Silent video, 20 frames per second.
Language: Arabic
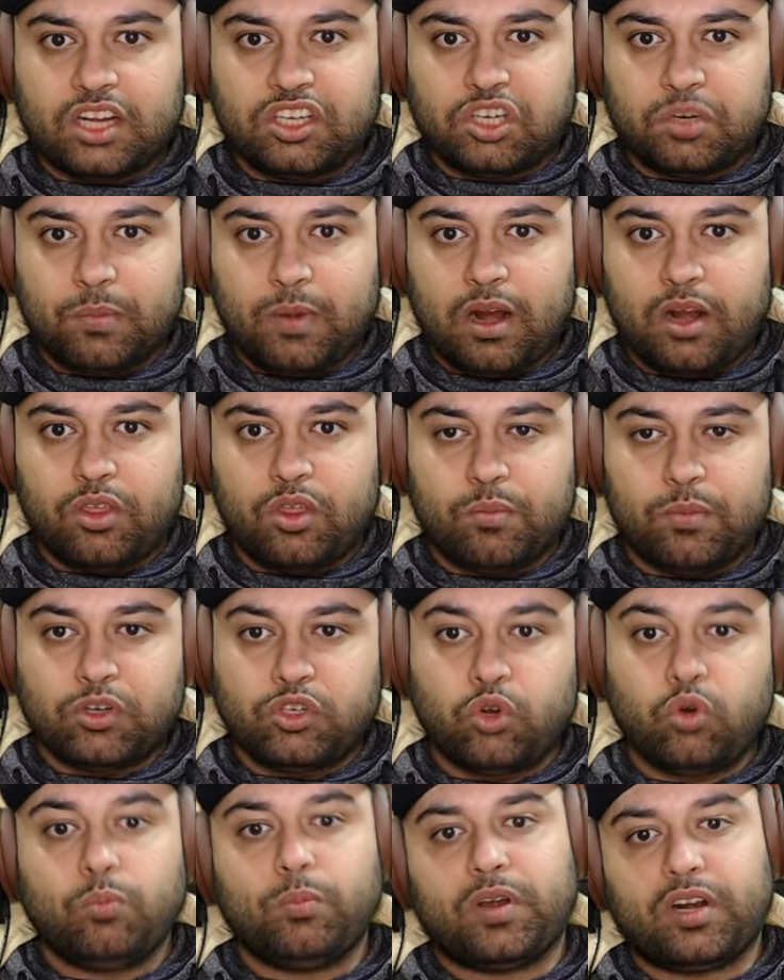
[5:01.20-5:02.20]
شمال ثم
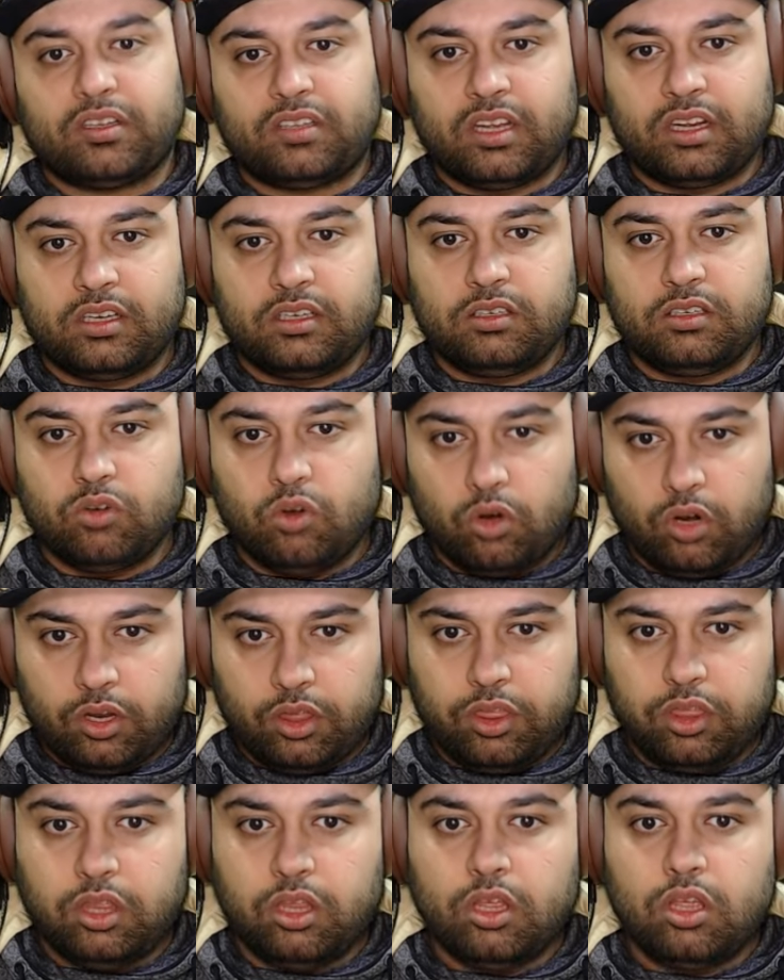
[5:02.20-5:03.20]
جنوب مرتين نورث
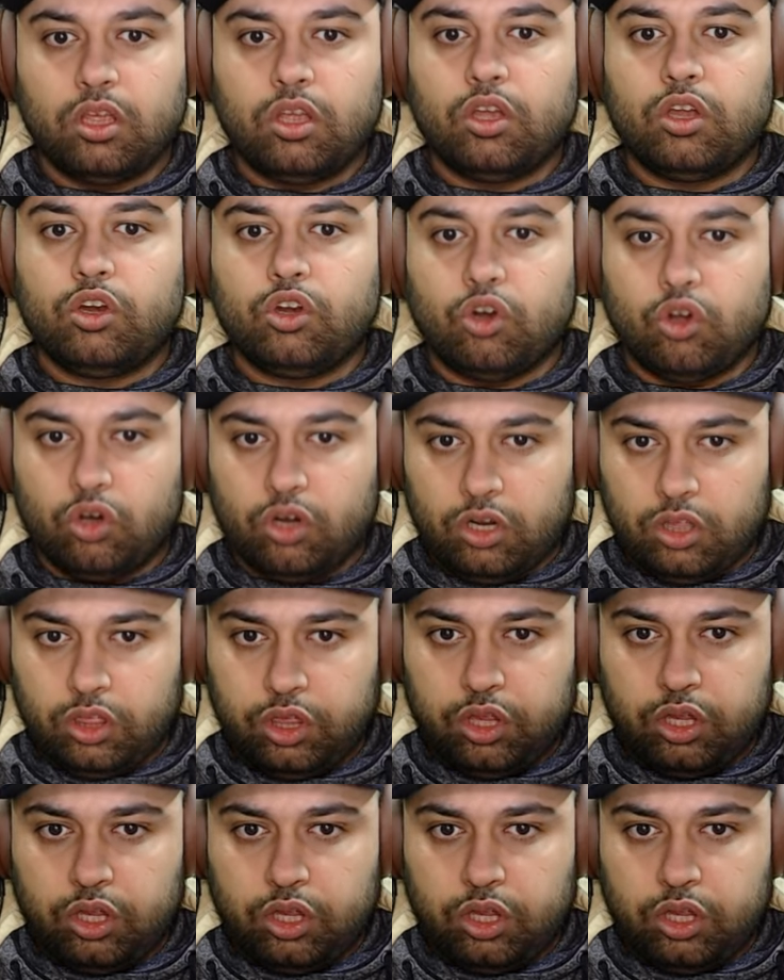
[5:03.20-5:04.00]
نورث